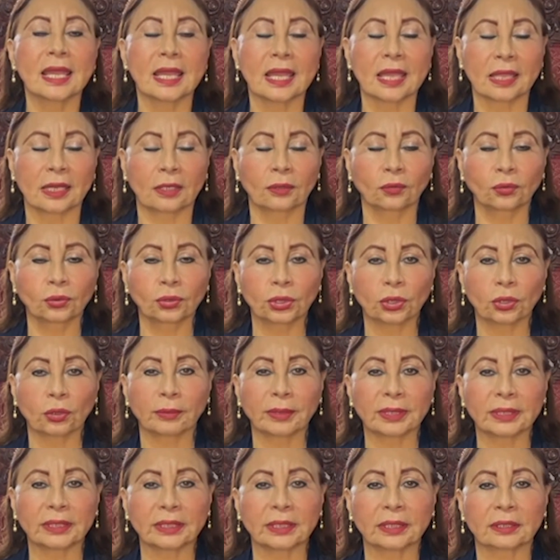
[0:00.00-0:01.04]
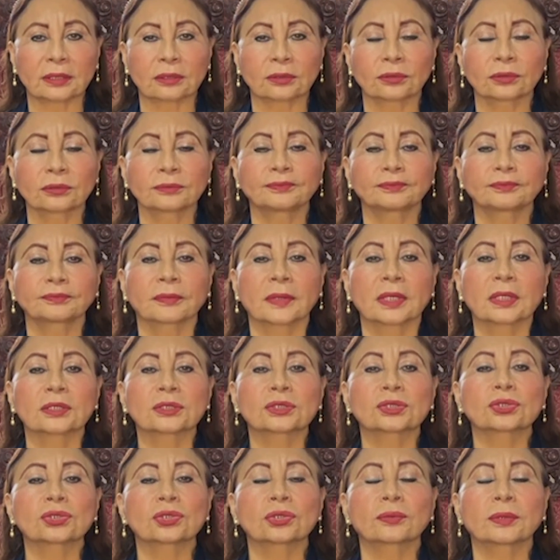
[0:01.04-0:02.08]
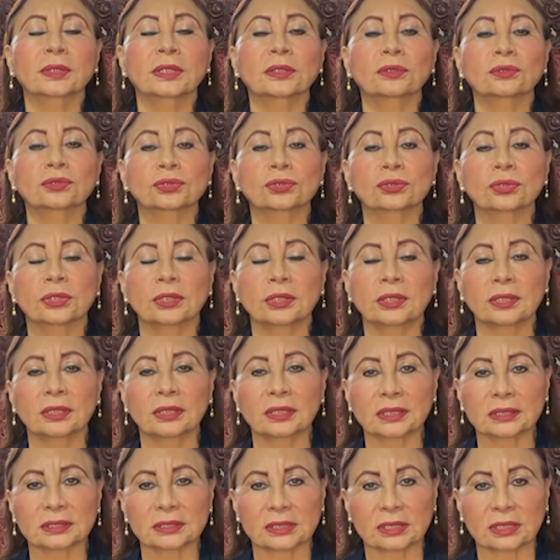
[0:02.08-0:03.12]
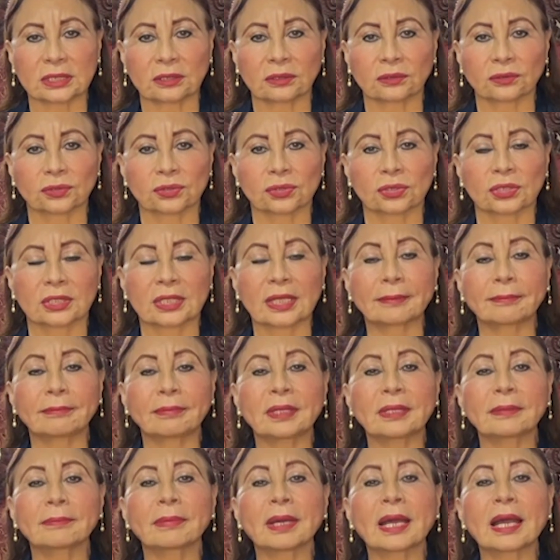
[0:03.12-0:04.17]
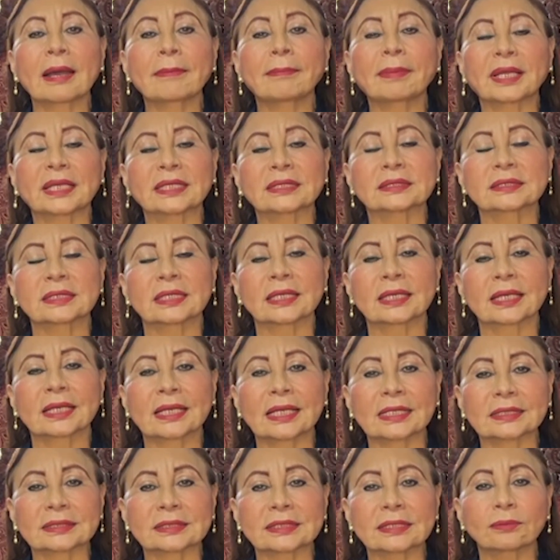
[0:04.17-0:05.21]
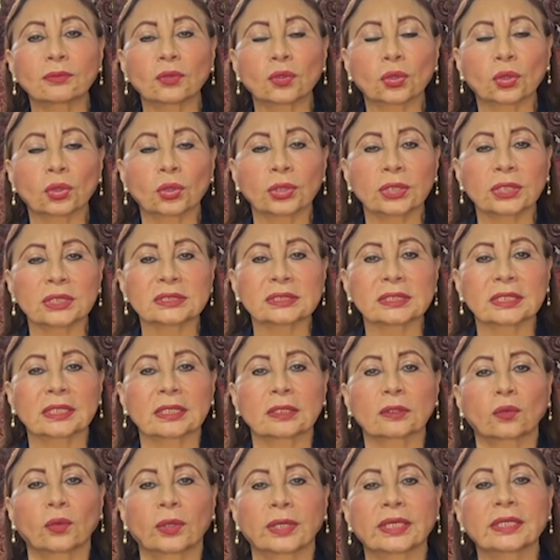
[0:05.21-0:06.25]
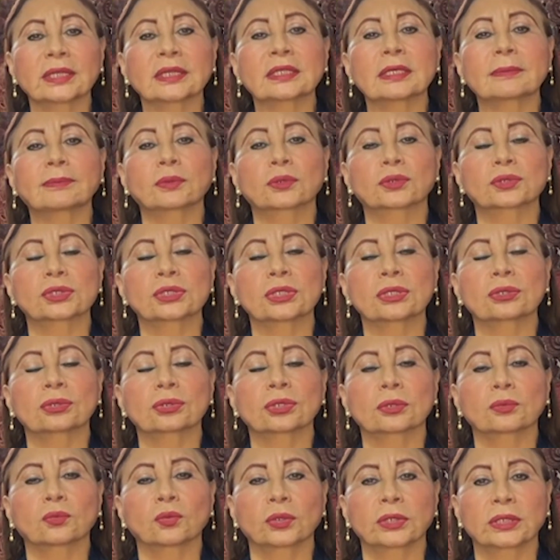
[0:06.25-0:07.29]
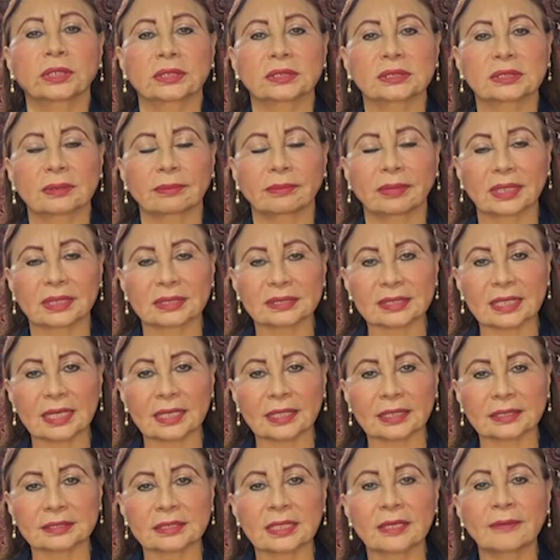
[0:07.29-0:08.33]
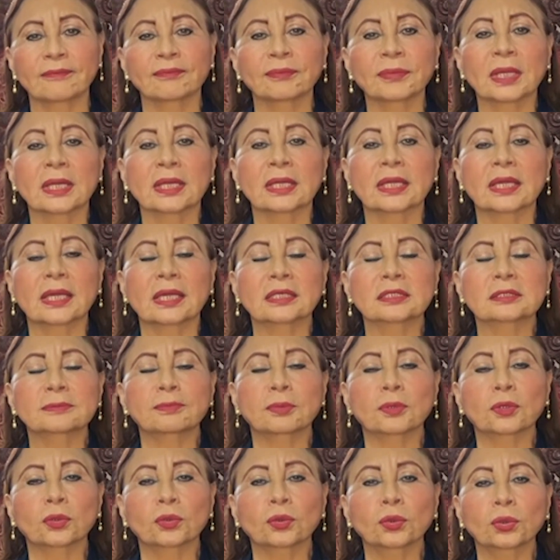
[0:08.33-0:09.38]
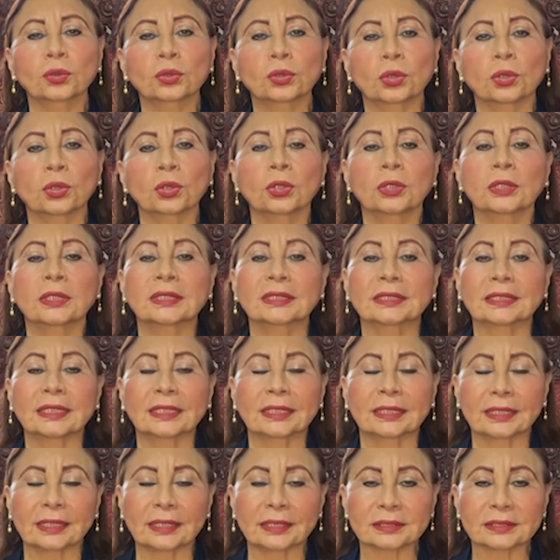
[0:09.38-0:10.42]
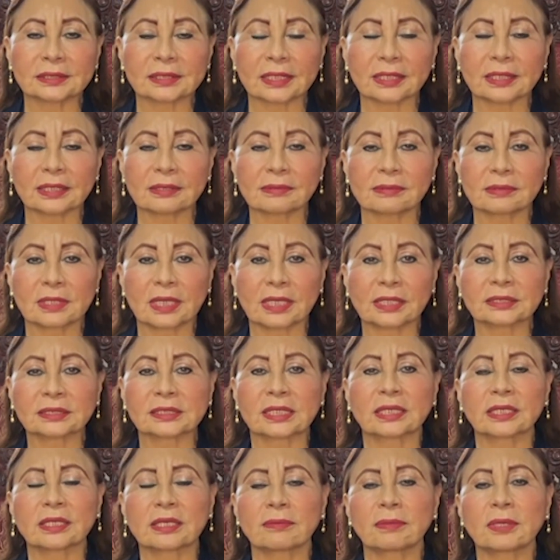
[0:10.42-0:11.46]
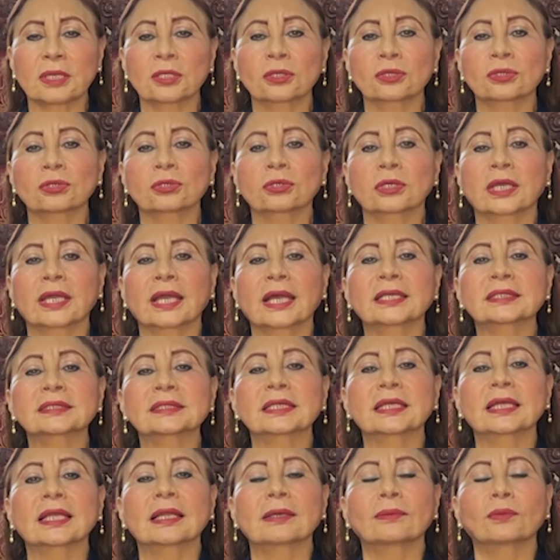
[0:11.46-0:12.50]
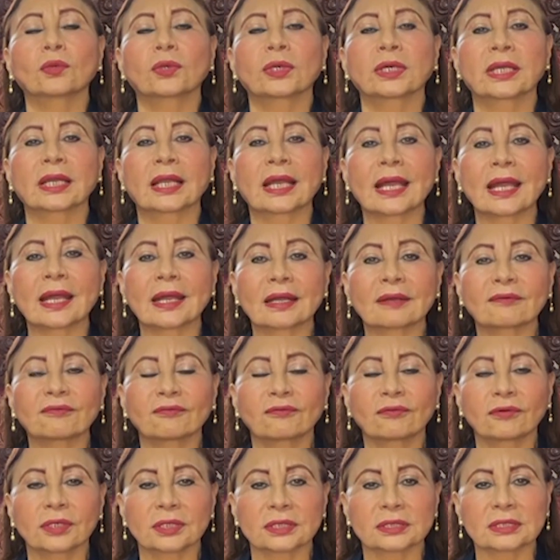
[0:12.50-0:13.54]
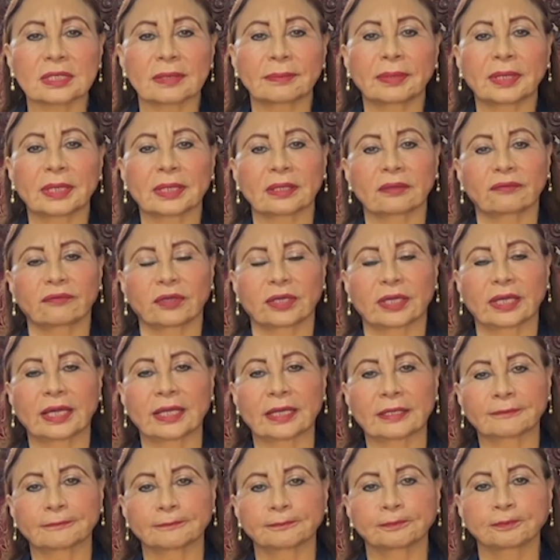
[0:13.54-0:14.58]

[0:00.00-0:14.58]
el útero materno sobre los intestinos. También va a aparecer las hemorroides en el 40% de mujeres embarazadas, que es producto del estreñimiento que hace que la mujer haga fuerza para defecar.